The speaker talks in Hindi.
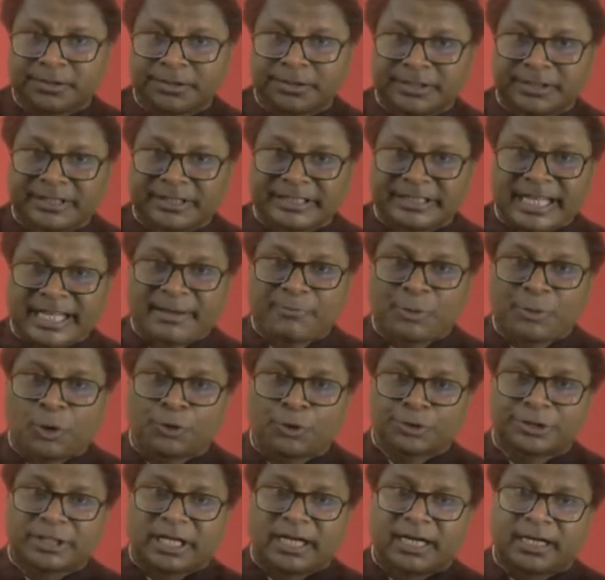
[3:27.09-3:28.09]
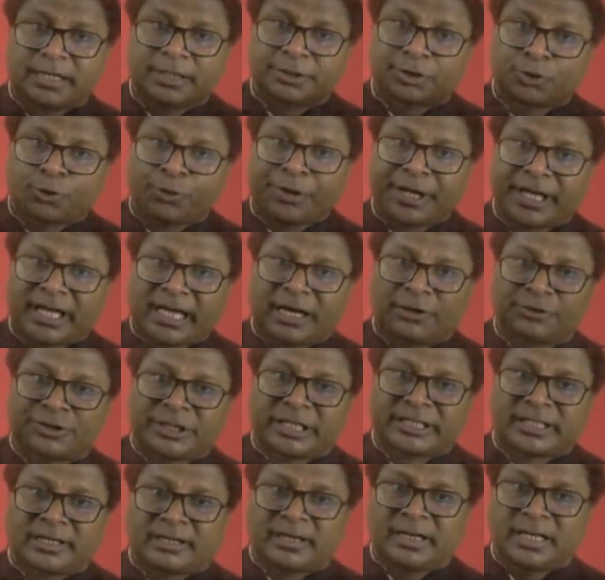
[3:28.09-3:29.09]
देम होता तो ये क्या हो
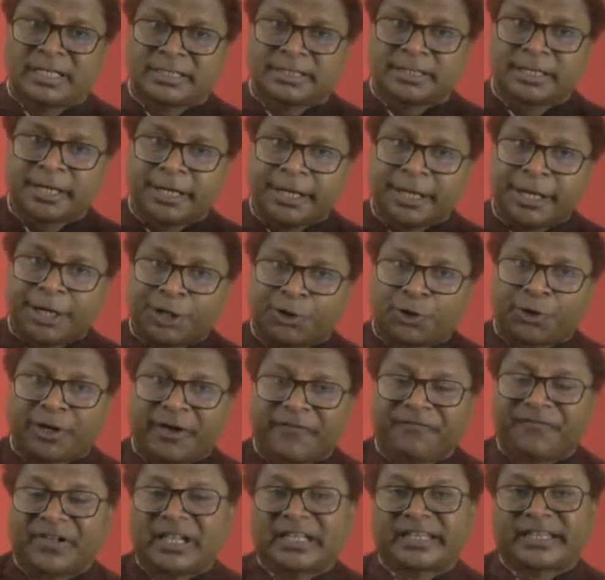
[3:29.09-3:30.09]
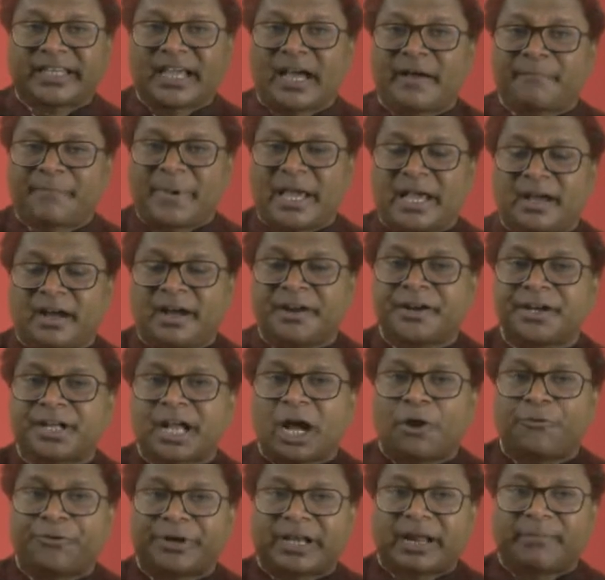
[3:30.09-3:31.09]
जाता गलत क्योंकि वेल्थ यहां पे
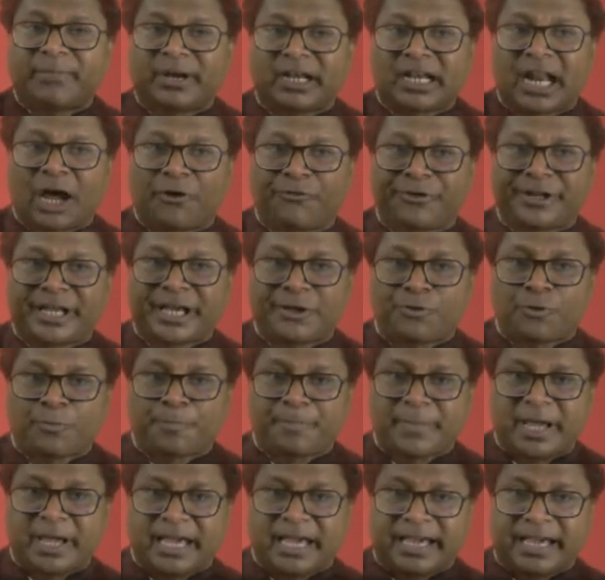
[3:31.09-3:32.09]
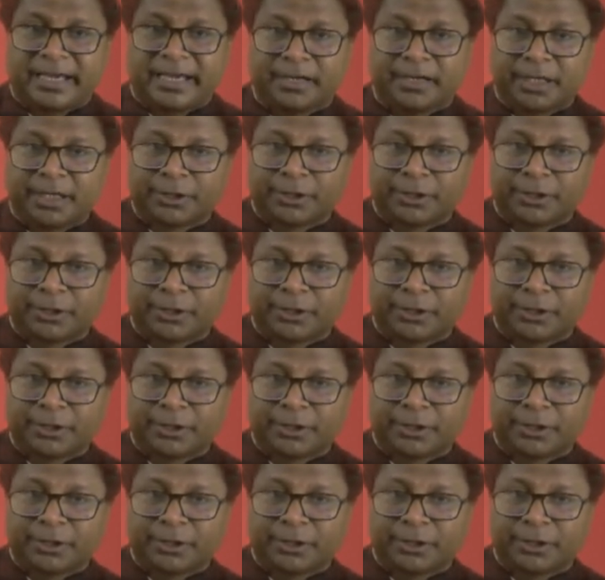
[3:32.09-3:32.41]
अनकाउंटेबल नाउन के रूप में है